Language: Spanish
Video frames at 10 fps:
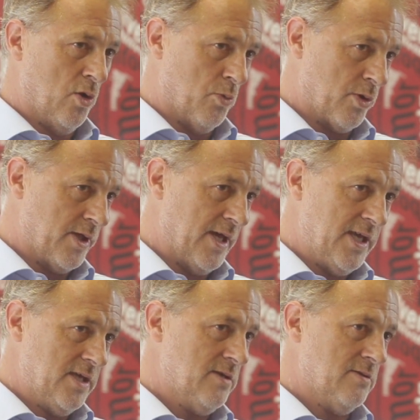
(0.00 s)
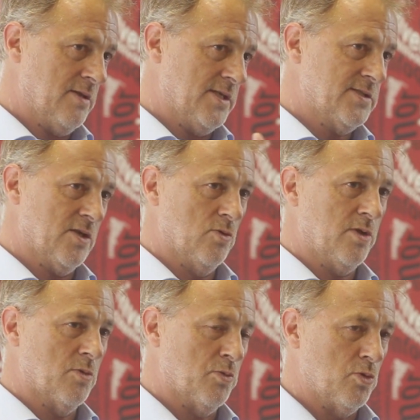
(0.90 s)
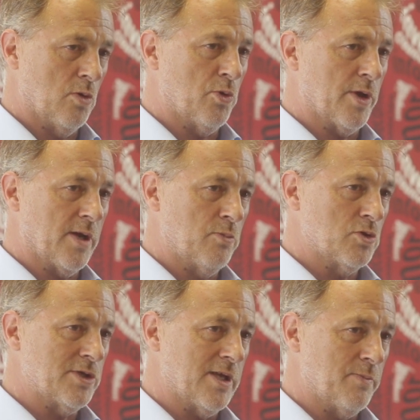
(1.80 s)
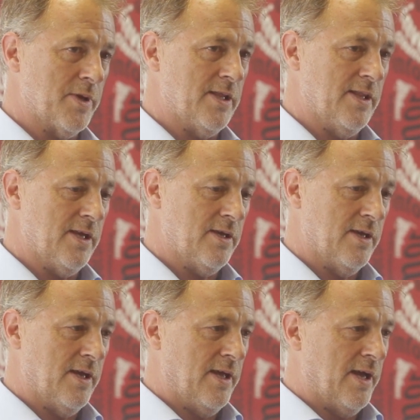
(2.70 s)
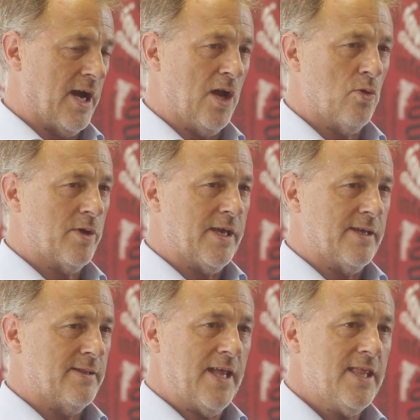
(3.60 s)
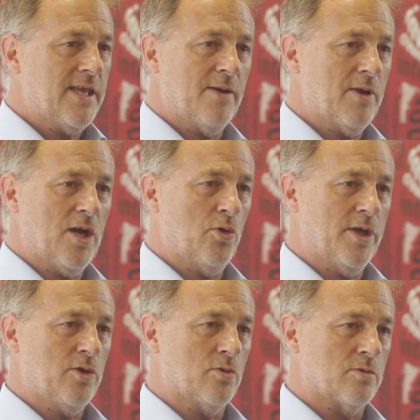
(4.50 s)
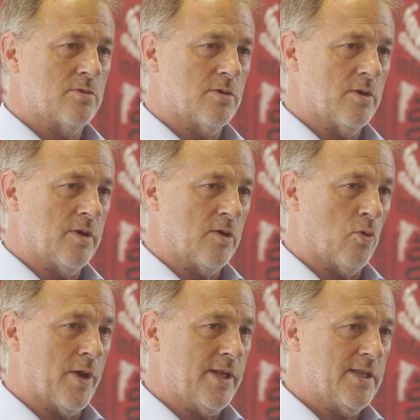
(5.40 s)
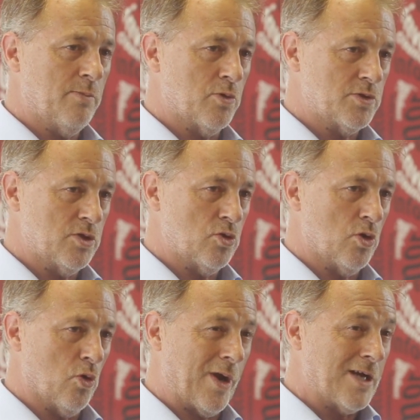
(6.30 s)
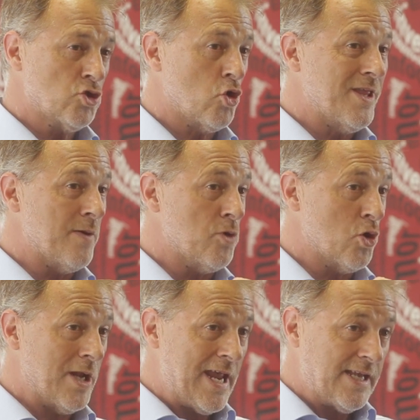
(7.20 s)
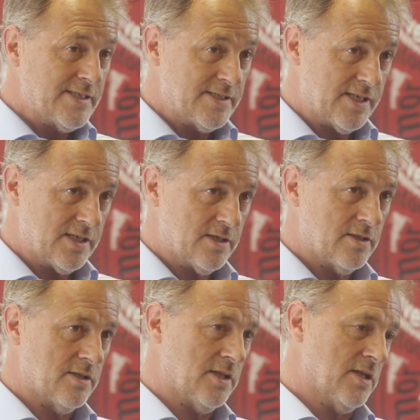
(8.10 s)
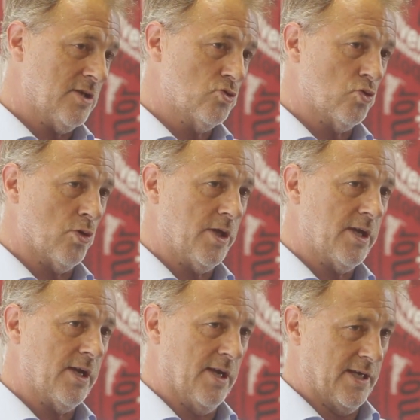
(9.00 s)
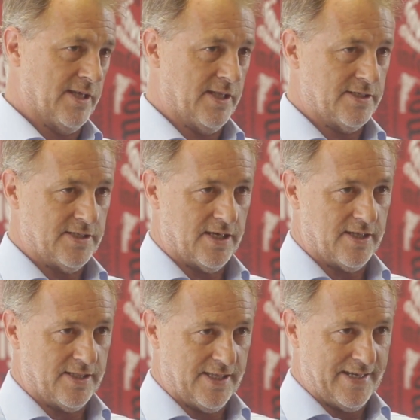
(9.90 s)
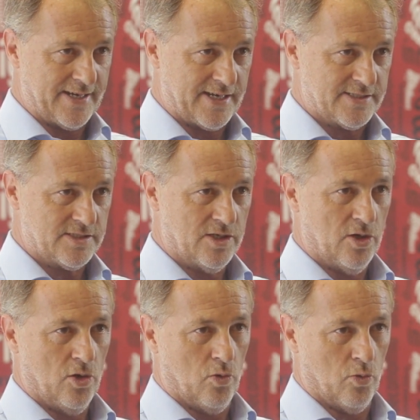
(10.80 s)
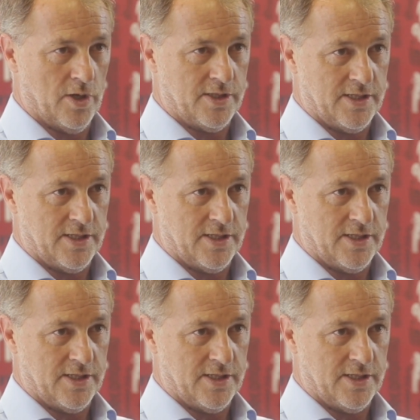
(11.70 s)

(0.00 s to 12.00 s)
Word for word: porque de ahí, de este último punto, por ejemplo, se desprende algo que nadie ha hablado de ello. El 40% de los casos de violencia tienen su origen en la tenencia de tierras con la